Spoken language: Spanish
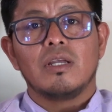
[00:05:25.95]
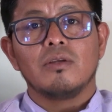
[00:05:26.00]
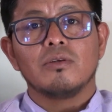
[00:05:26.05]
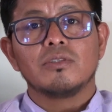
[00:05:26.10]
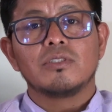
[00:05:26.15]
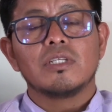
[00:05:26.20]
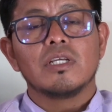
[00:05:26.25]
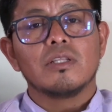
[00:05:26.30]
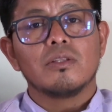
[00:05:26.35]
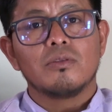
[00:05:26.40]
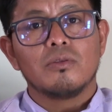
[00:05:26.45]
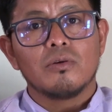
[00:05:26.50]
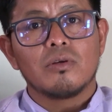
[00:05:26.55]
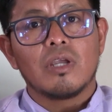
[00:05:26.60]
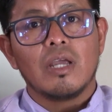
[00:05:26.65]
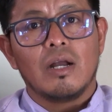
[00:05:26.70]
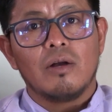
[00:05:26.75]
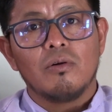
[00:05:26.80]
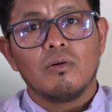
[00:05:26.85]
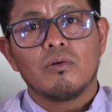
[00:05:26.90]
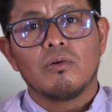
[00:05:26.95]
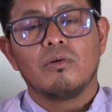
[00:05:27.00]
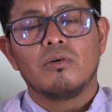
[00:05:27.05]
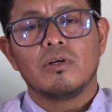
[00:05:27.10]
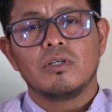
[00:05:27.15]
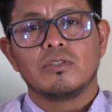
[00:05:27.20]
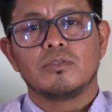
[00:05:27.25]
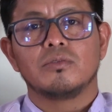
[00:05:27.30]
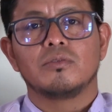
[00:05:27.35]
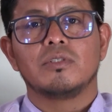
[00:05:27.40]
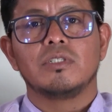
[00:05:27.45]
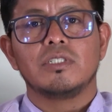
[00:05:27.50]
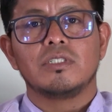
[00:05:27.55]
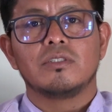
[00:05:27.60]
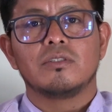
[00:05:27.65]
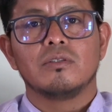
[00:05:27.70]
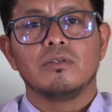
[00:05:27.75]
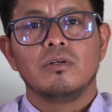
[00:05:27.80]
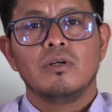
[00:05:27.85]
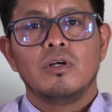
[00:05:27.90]
yo siento que hago con
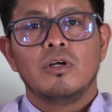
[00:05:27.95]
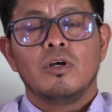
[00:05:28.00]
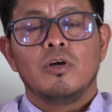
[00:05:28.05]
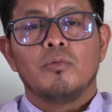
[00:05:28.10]
Jesucristo,